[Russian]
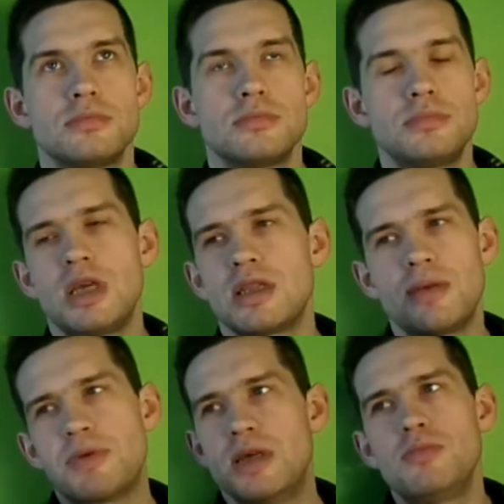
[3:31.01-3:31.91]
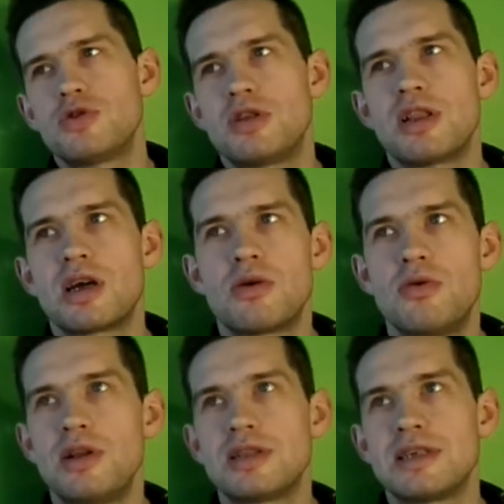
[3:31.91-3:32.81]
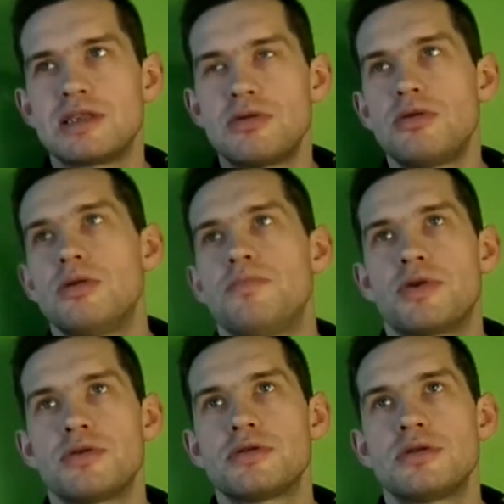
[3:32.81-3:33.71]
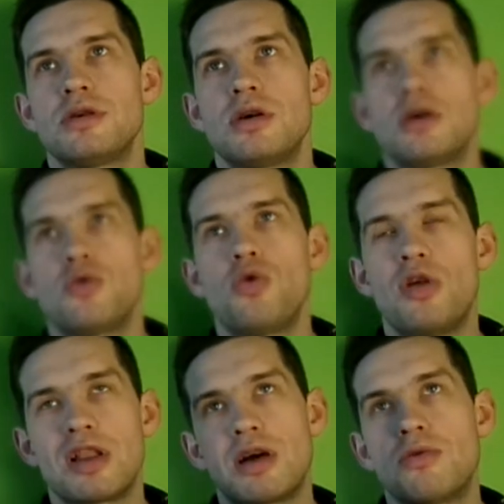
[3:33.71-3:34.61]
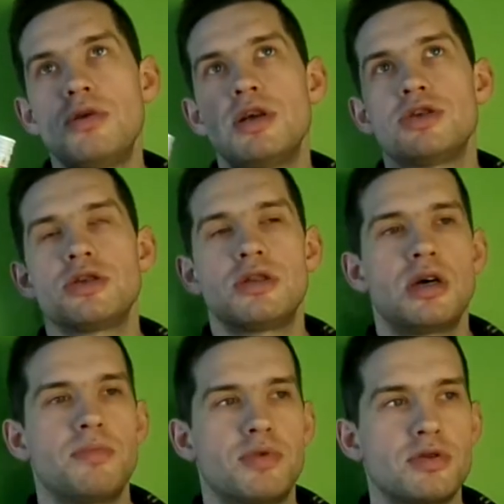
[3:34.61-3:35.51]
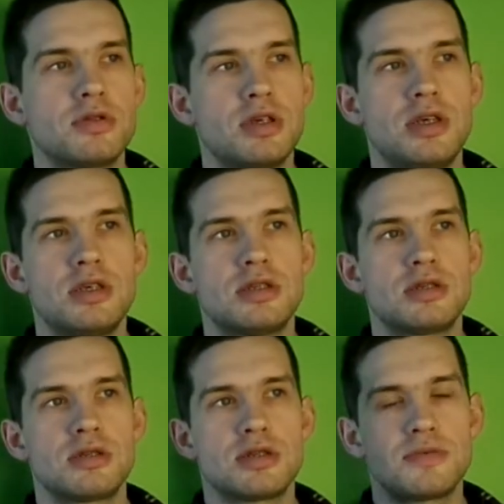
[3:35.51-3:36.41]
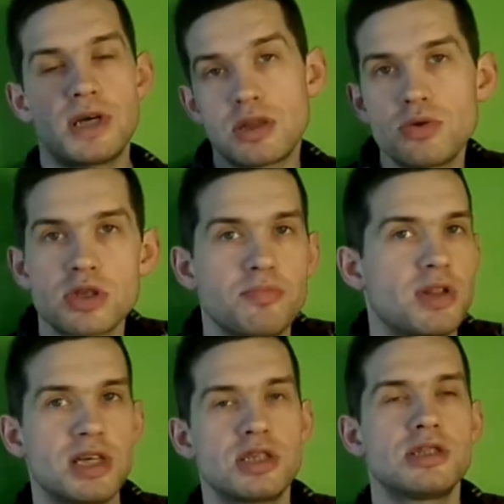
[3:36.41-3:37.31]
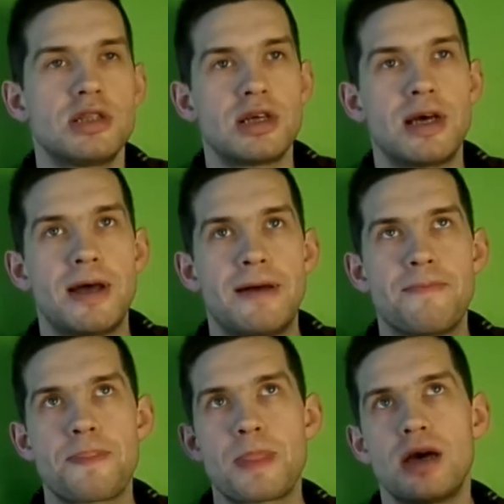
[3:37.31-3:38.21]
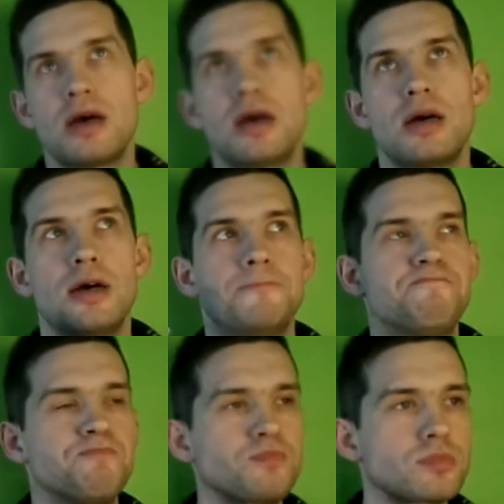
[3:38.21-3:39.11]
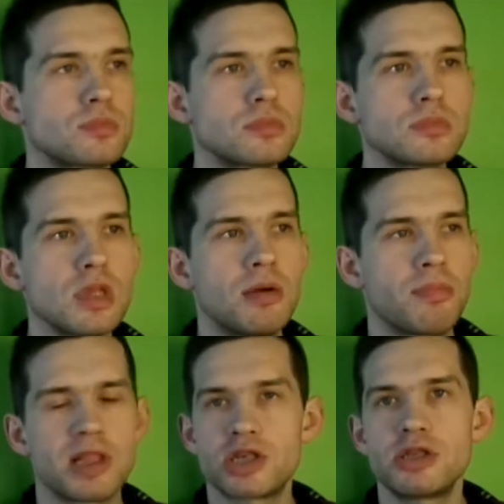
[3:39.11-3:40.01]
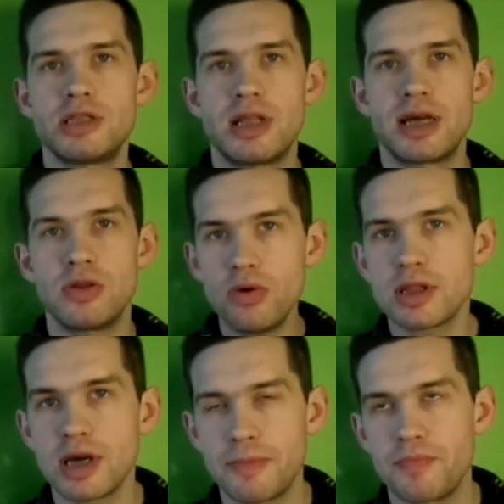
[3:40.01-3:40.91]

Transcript: Нет, не потому что алкоголь это зло, просто у алкоголя, я считаю, просто есть своя тоже положительная, э, положительная нота.